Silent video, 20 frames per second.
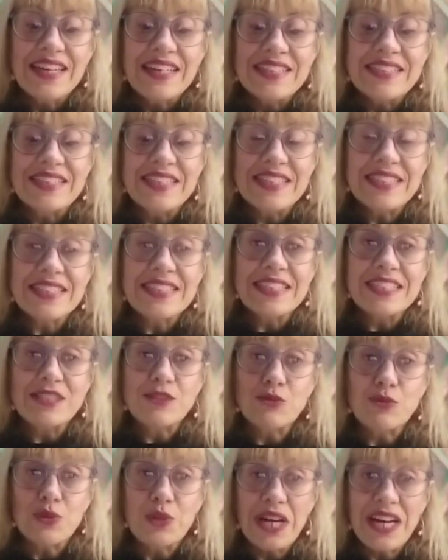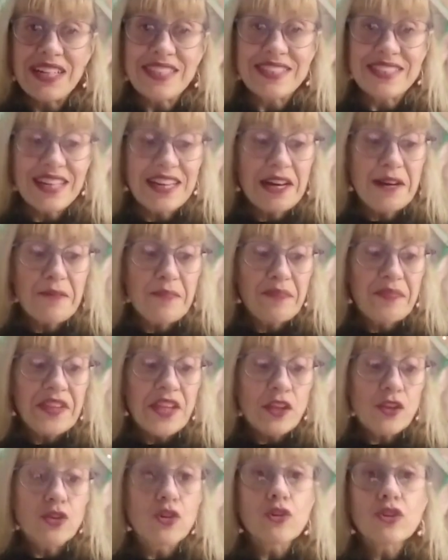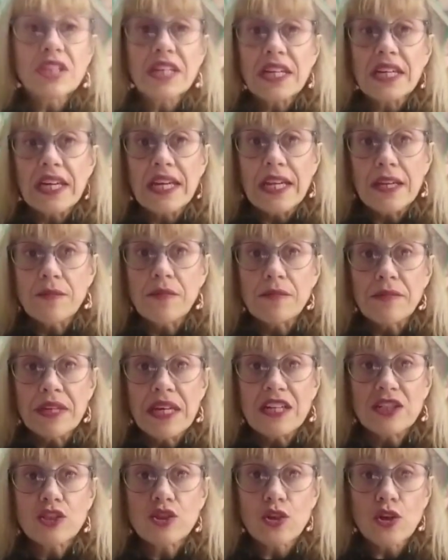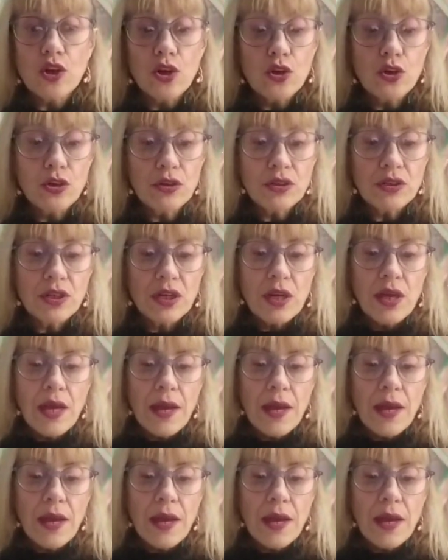desde su casa, donde él vivía solo,